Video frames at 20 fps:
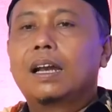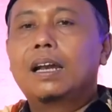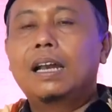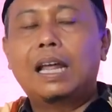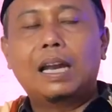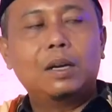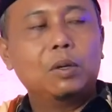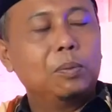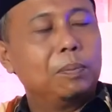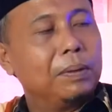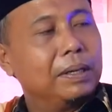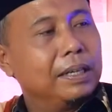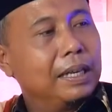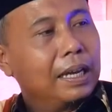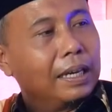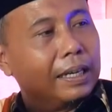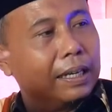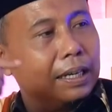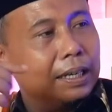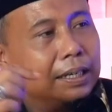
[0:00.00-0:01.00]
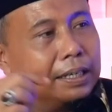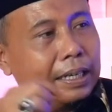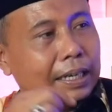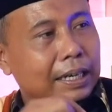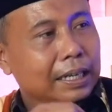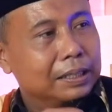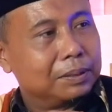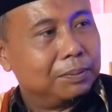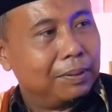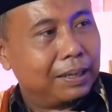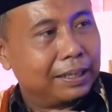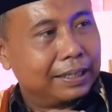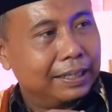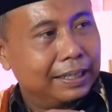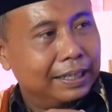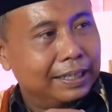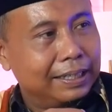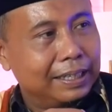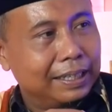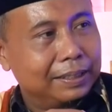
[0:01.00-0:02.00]
lalu pindah ke dada sebelah
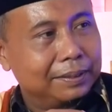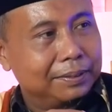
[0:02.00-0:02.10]
kirinya